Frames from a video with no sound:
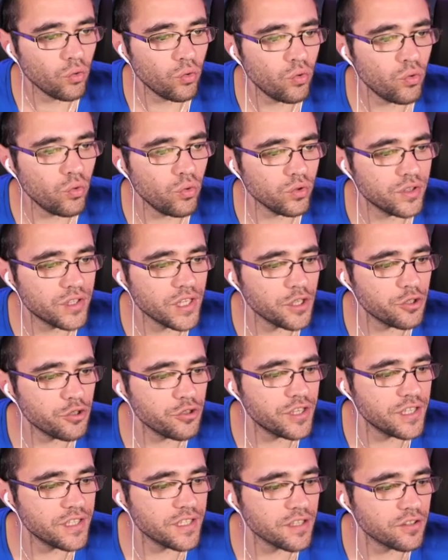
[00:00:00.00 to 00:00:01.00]
Ouh, ça, je
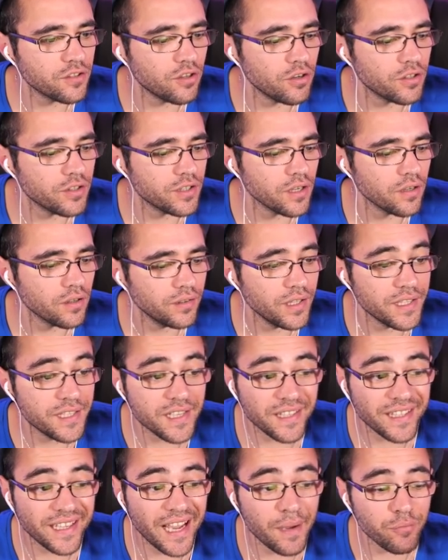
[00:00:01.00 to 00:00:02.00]
sais que ça se croque, ça. Et
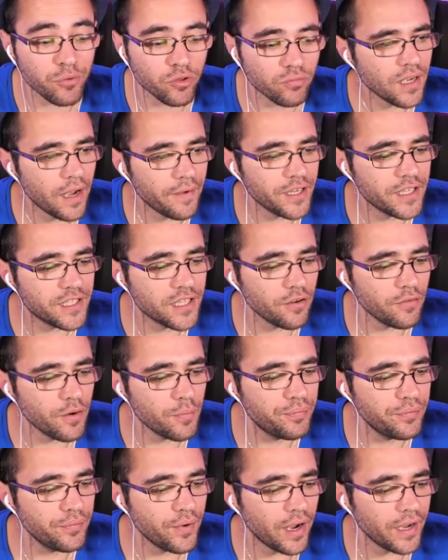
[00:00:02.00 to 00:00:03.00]
c'est très bon. Avec ça, on va
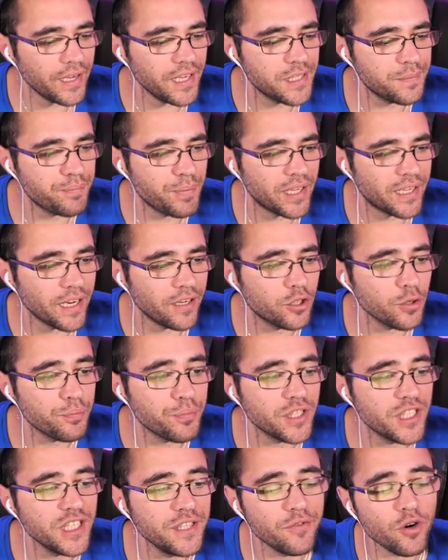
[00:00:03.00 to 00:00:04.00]
pouvoir XP quelques
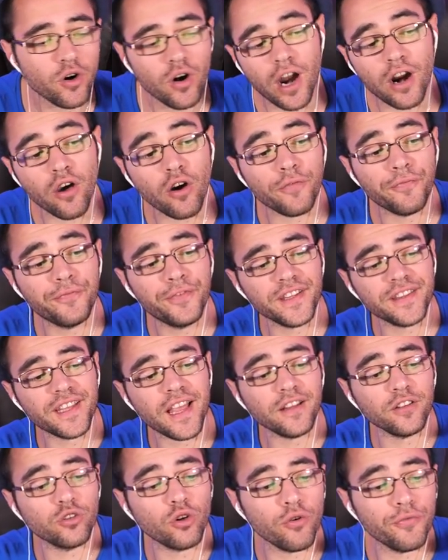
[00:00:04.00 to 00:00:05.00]
petits niveaux. Alors,
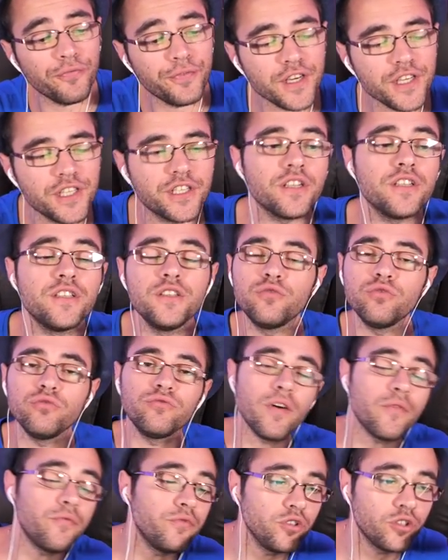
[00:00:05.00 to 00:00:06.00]
Fiden Gros Fish, si
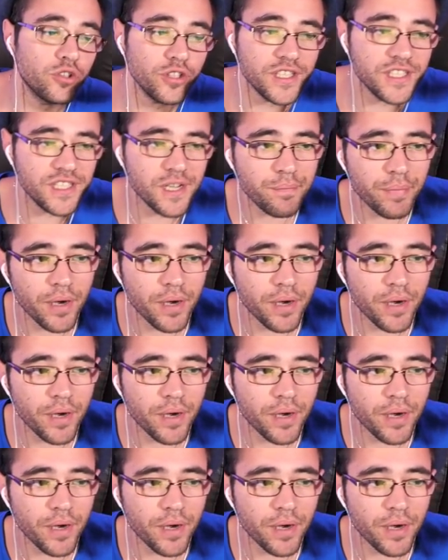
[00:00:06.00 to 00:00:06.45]
toutefois vous ne connaissez